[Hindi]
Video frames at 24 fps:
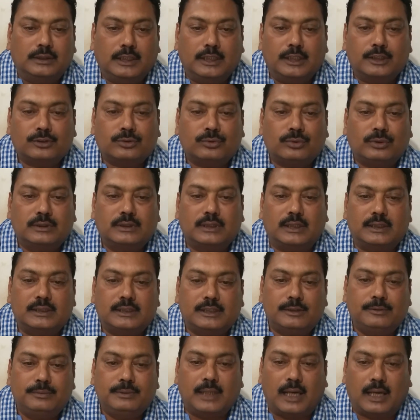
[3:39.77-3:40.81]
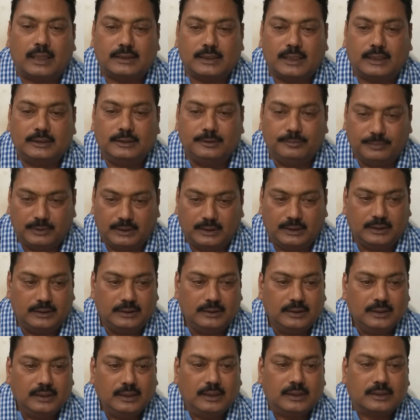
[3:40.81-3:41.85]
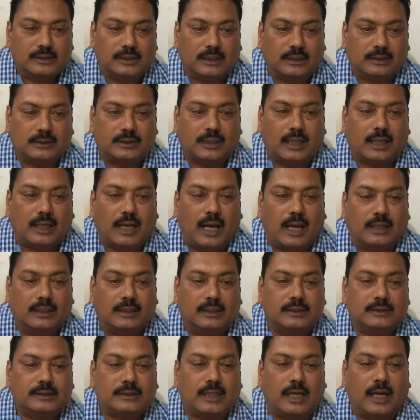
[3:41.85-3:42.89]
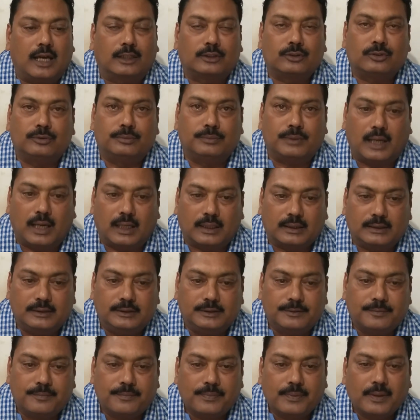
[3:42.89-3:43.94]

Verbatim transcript: देश को जैसी भी आज़ादी मिली सत्ता कांग्रेस के हाथों में आ गई